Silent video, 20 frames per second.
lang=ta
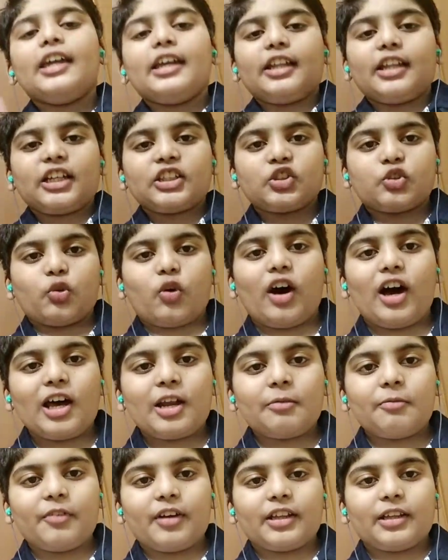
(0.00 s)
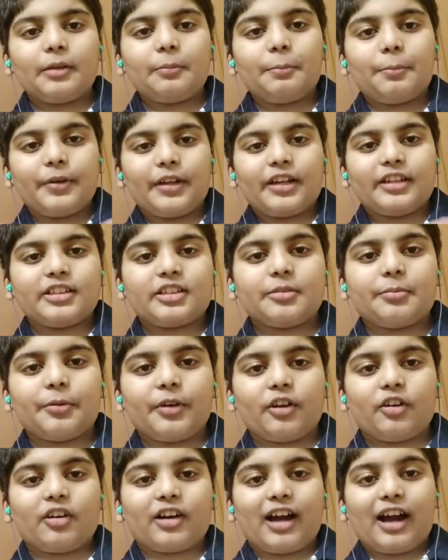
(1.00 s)
இந்த ஸ்வார்ம் வந்து பிரிஞ்சு
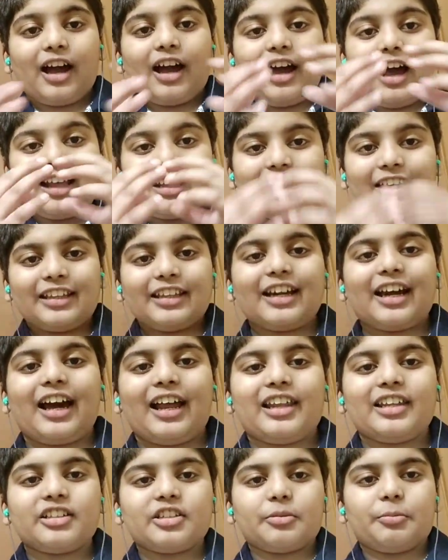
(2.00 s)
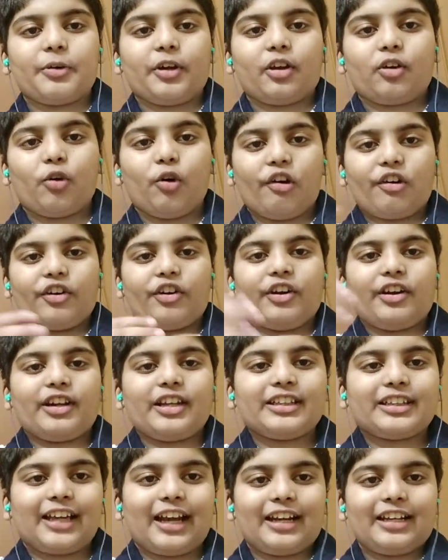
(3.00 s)
போயிடும் அதாவது கலைஞ்சு போயிடும் ஒன்று
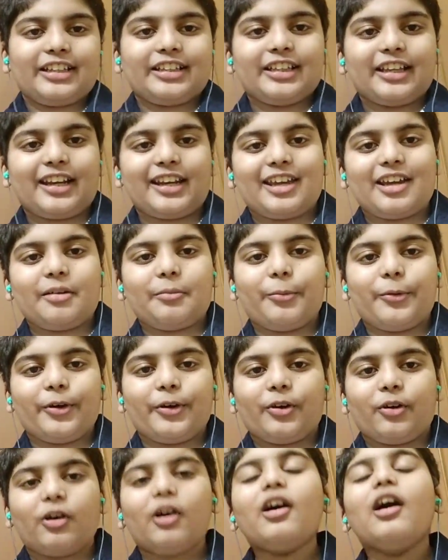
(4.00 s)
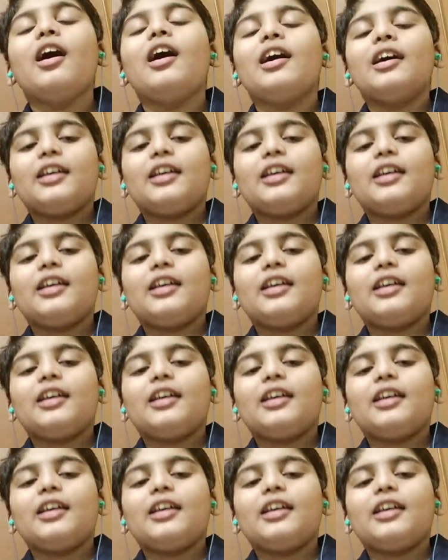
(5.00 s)
ஒன்று தனித்தனியாக போயிடும்